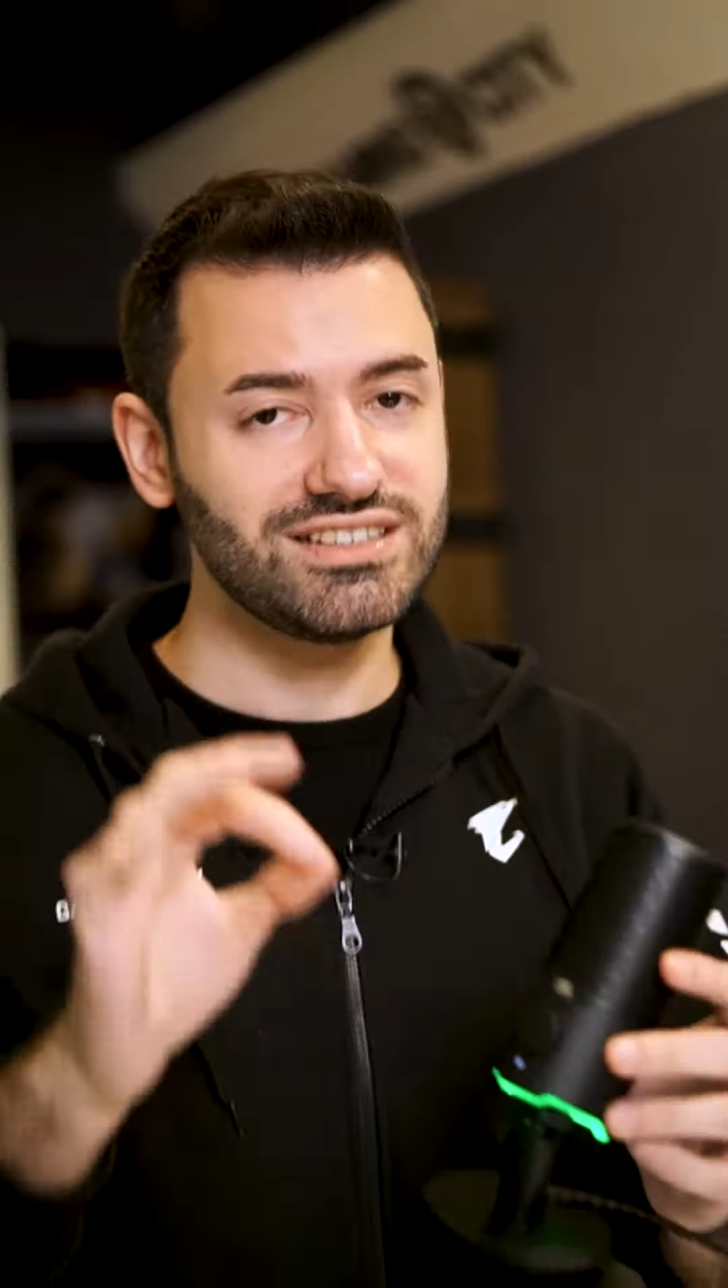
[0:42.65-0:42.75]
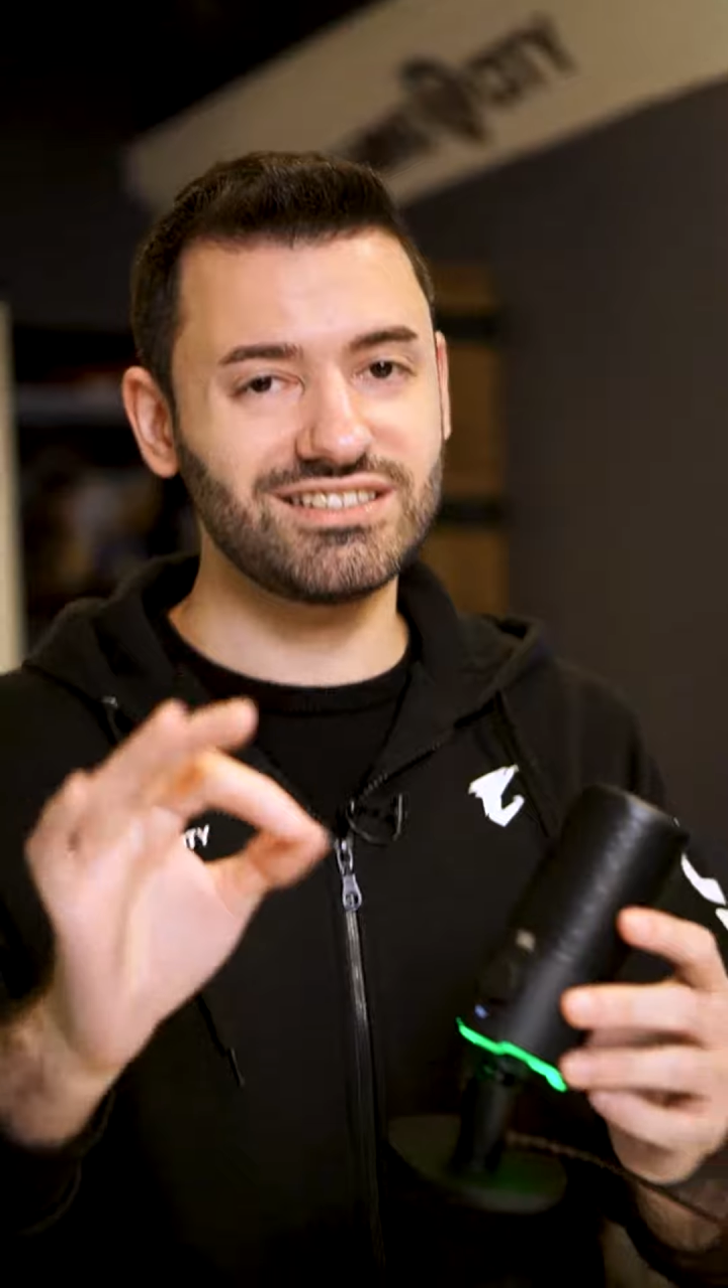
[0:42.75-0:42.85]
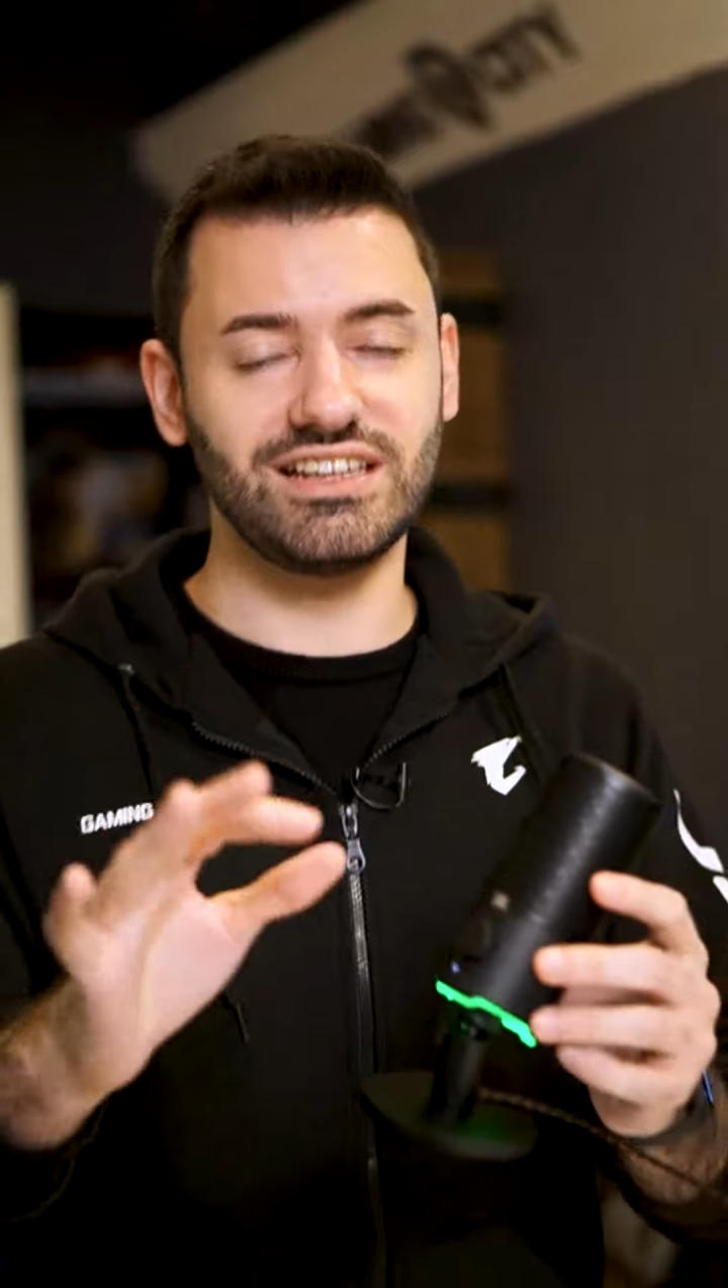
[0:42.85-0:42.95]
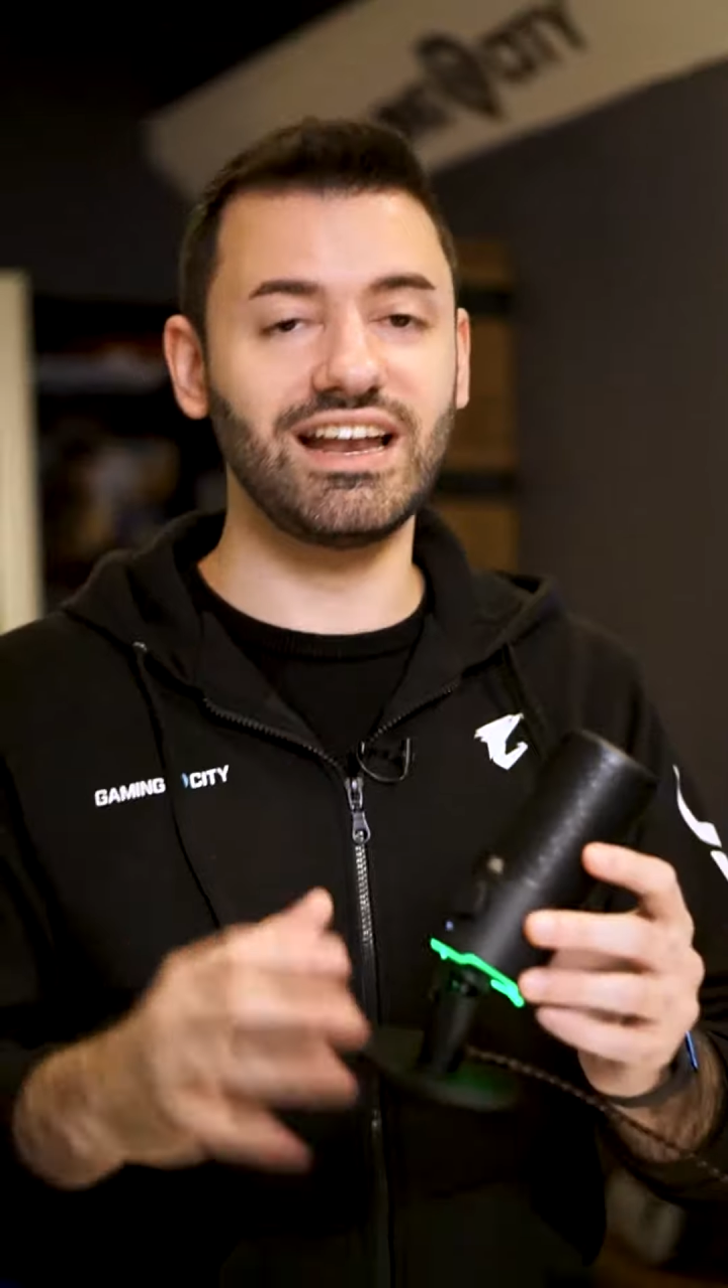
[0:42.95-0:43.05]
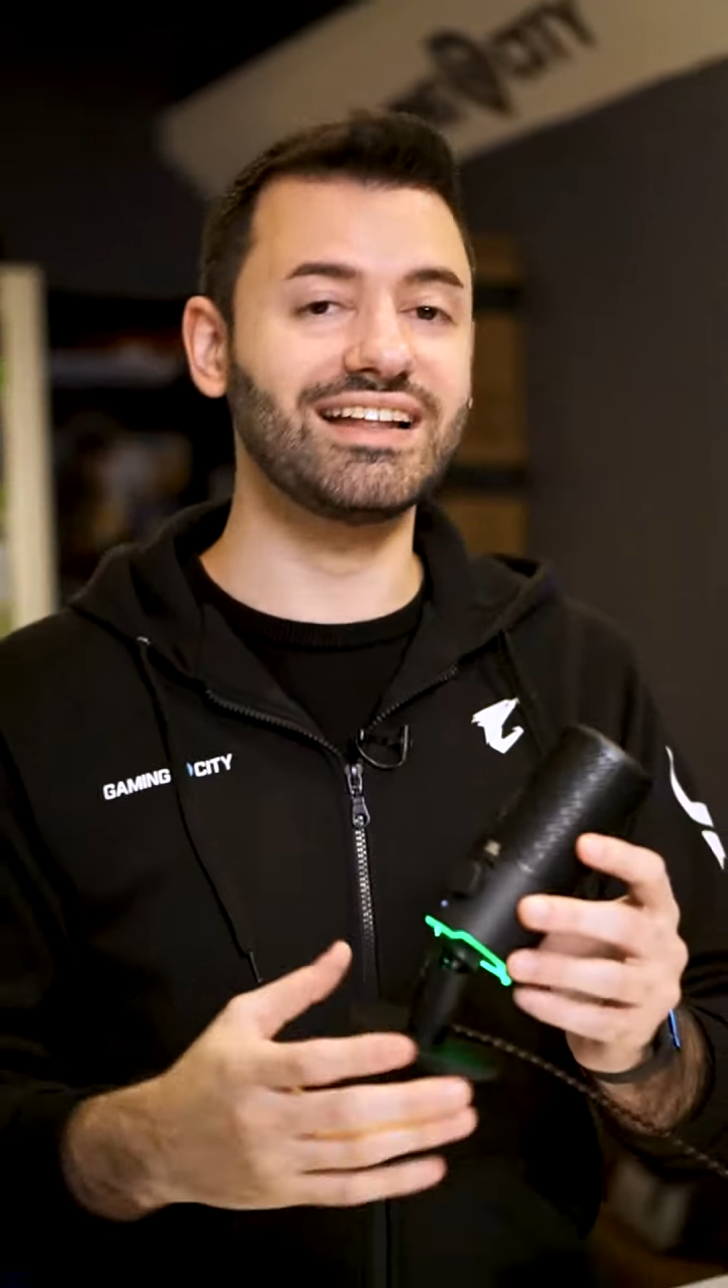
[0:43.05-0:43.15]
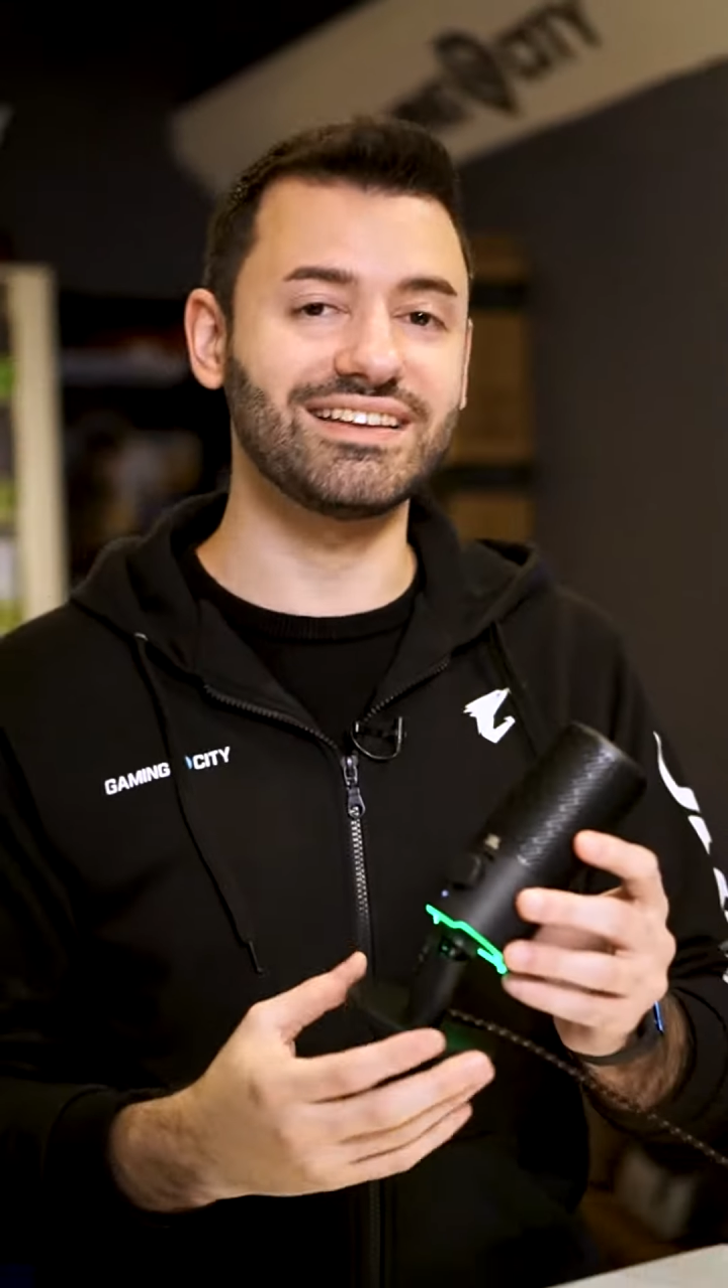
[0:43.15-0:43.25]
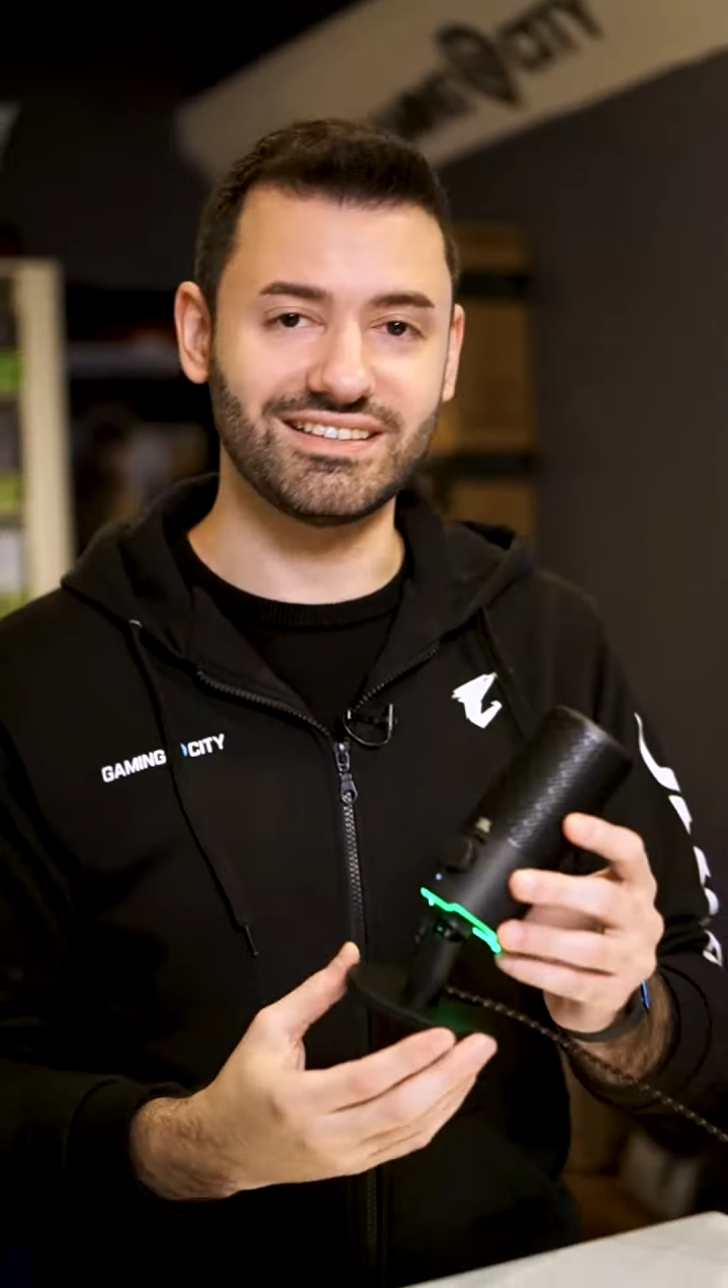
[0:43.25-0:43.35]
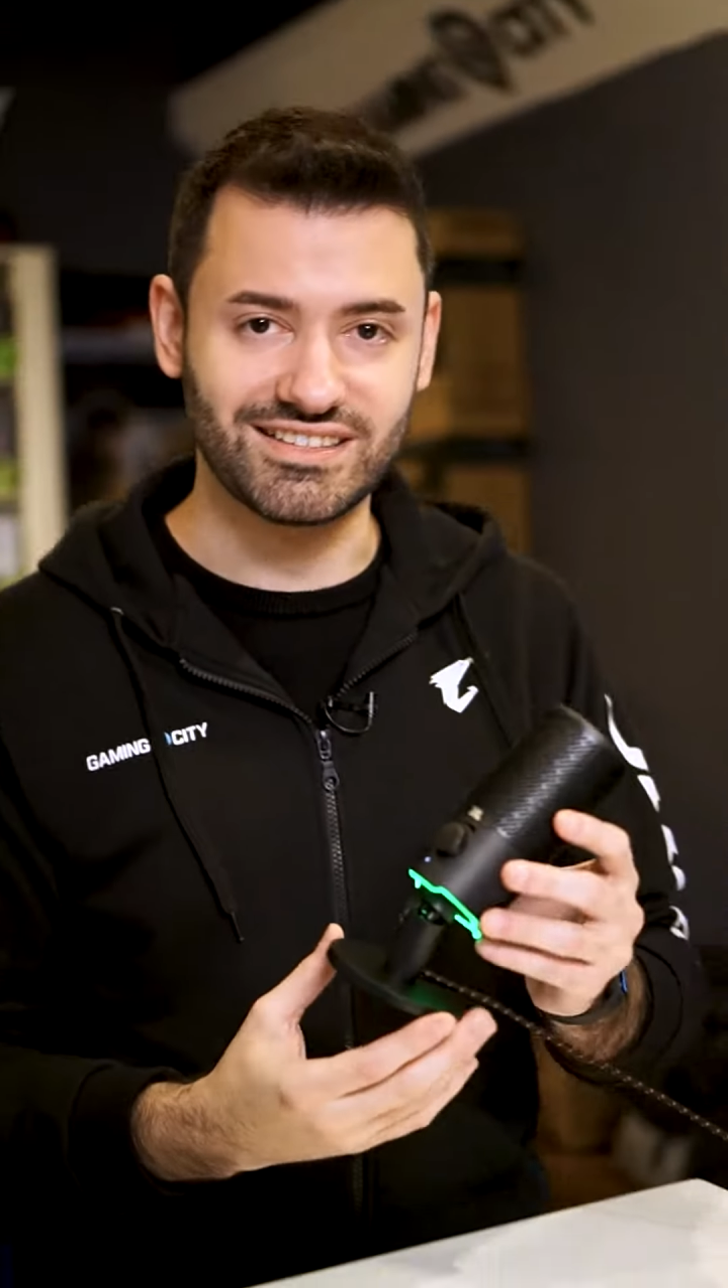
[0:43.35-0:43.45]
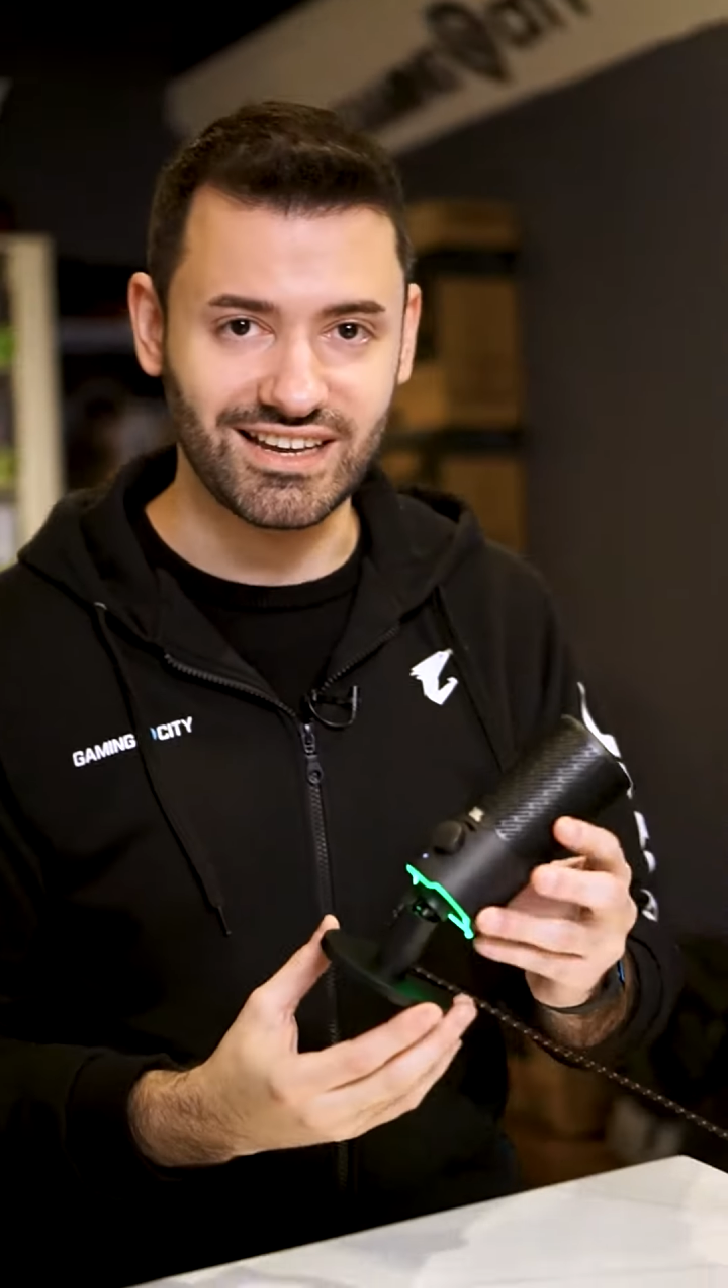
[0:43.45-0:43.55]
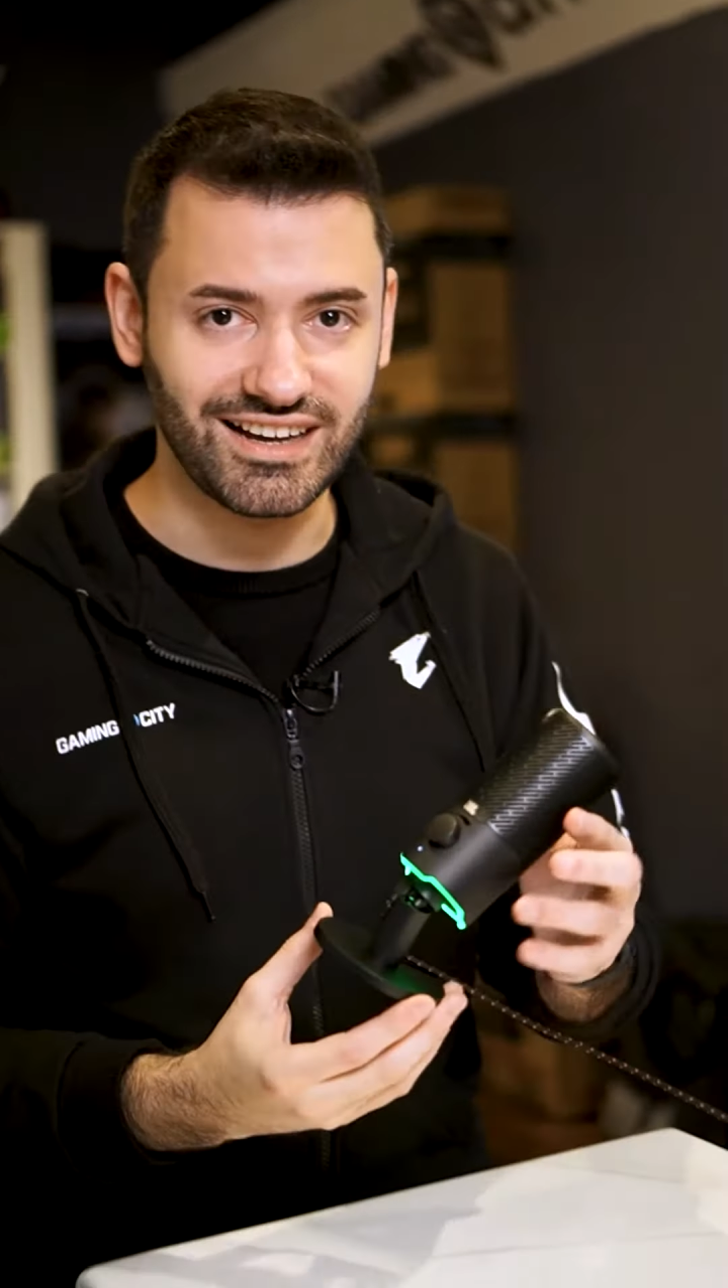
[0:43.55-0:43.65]
sin
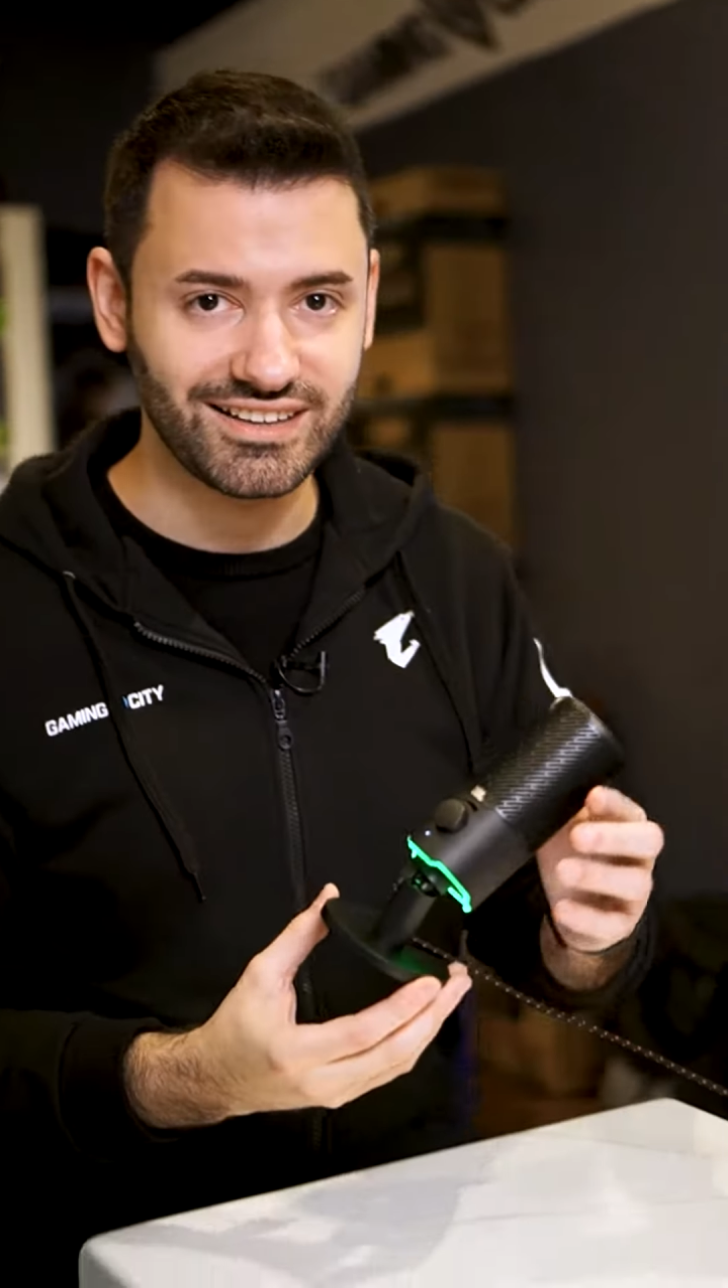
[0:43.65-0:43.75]
latencia.